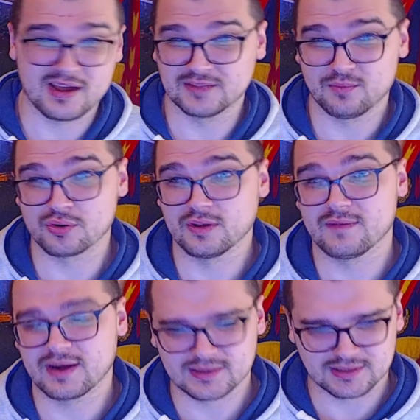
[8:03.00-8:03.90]
сборной
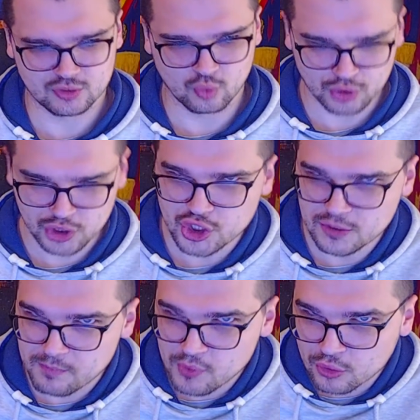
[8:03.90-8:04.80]
Франции, то ты
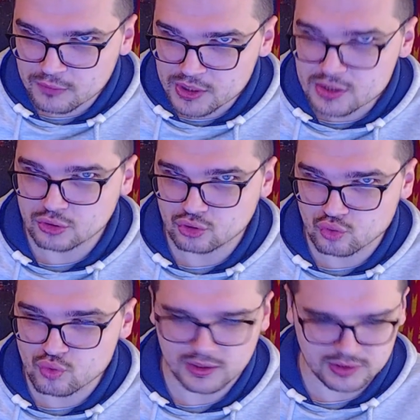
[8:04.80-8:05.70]
чемпион мира,
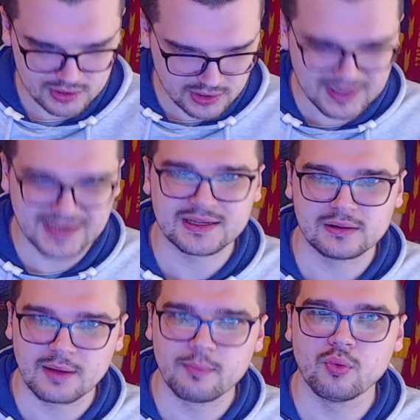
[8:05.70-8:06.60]
сука, ты это доказал
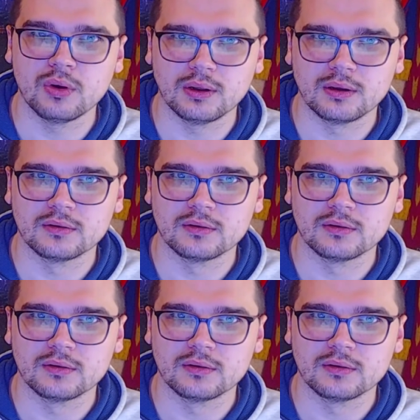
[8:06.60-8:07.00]
на поле.